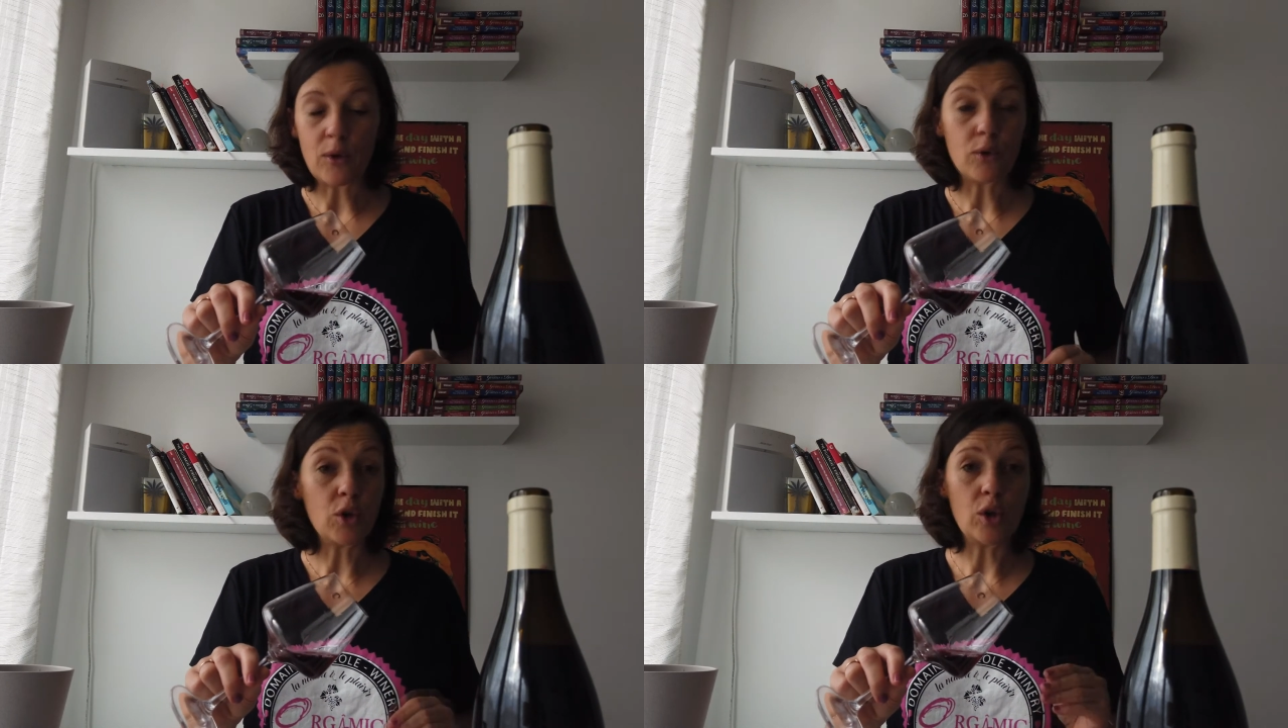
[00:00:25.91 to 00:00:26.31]

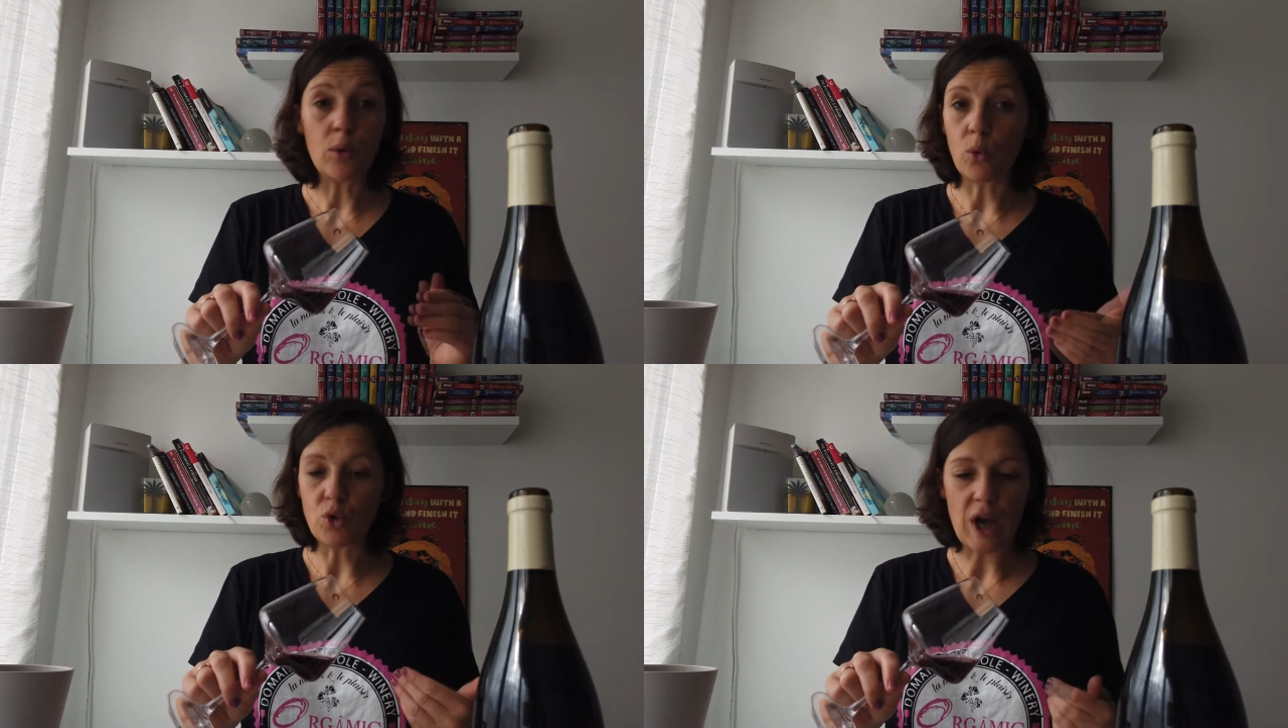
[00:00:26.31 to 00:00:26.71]
qui est
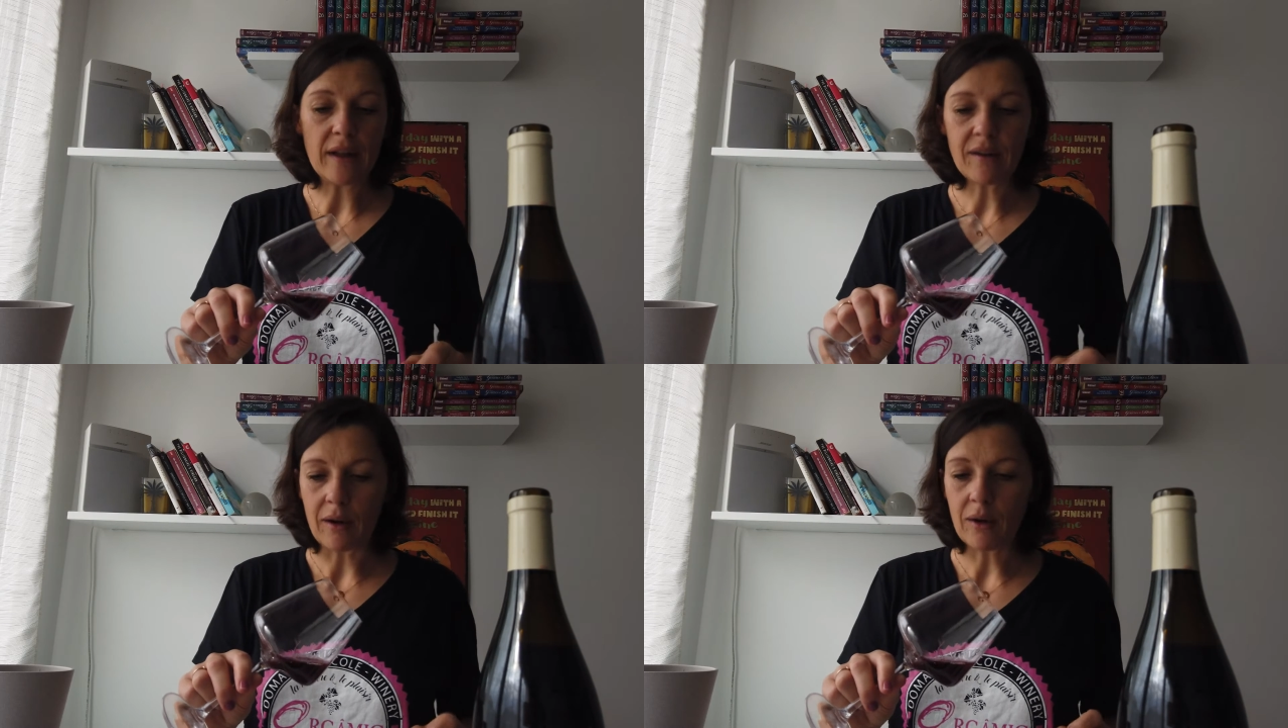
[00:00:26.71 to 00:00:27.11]

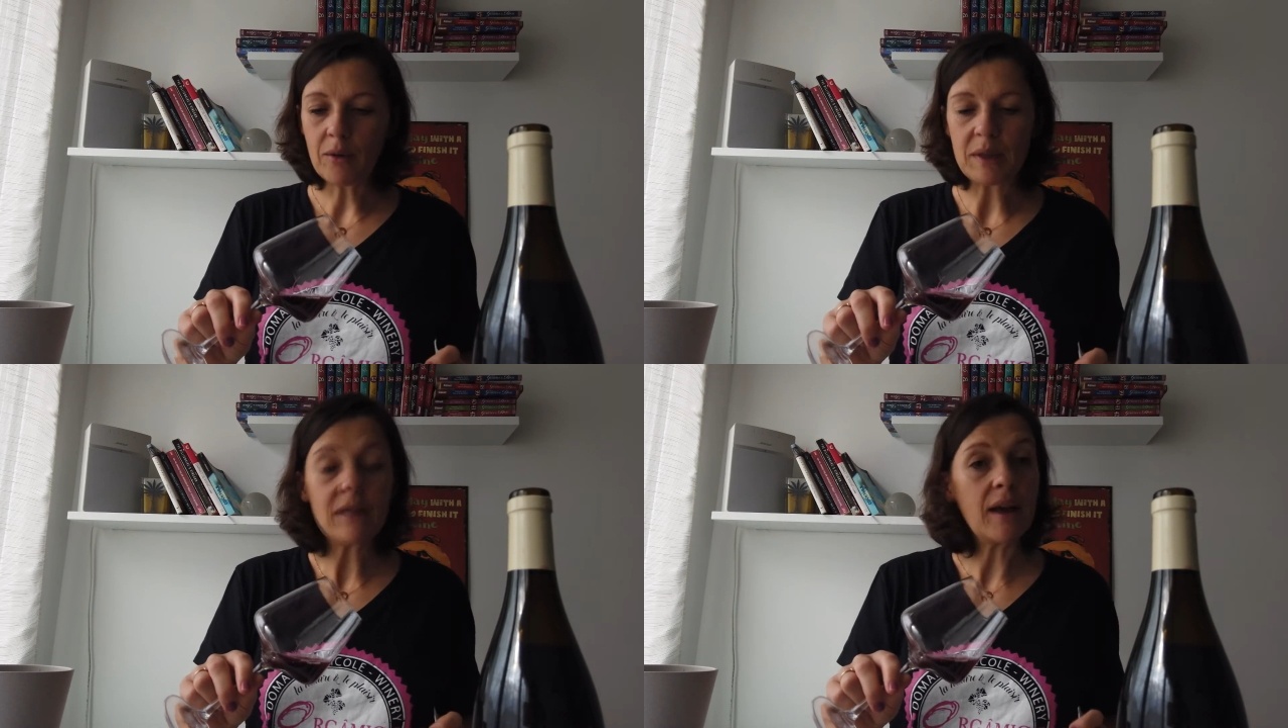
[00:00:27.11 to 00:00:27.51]
rougeâtre, hein,
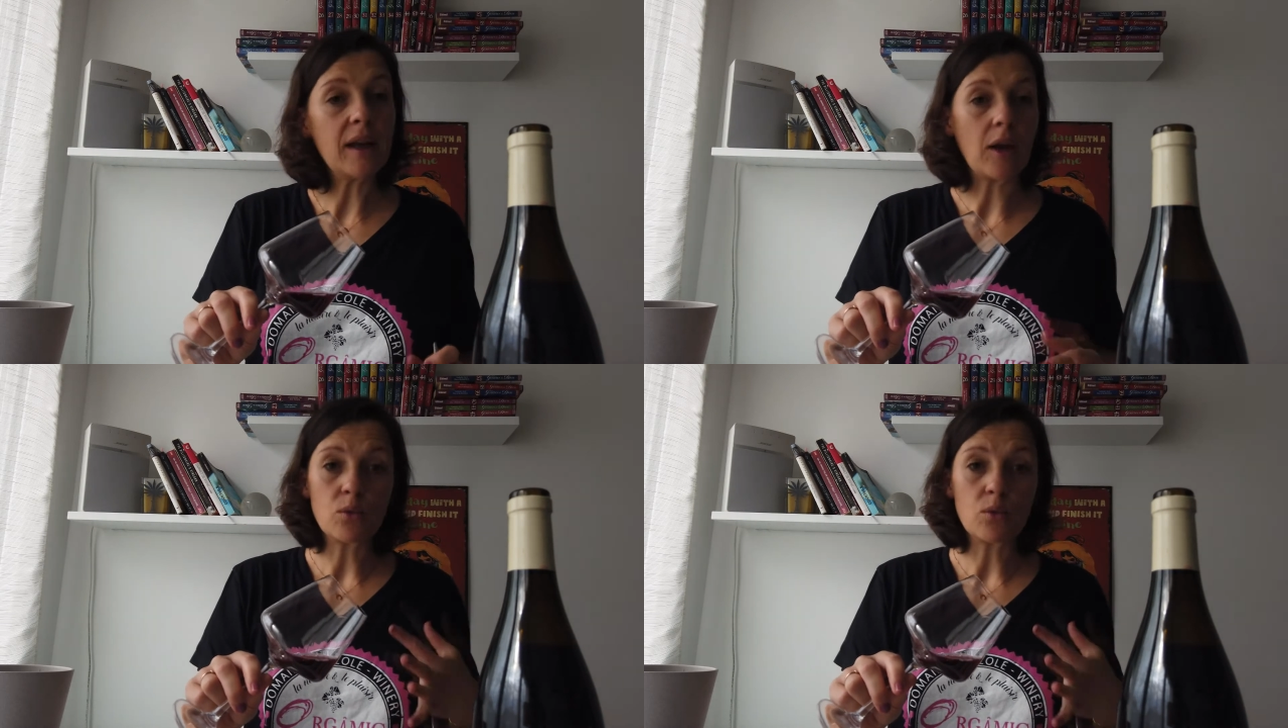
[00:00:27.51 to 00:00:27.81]
mais très clair.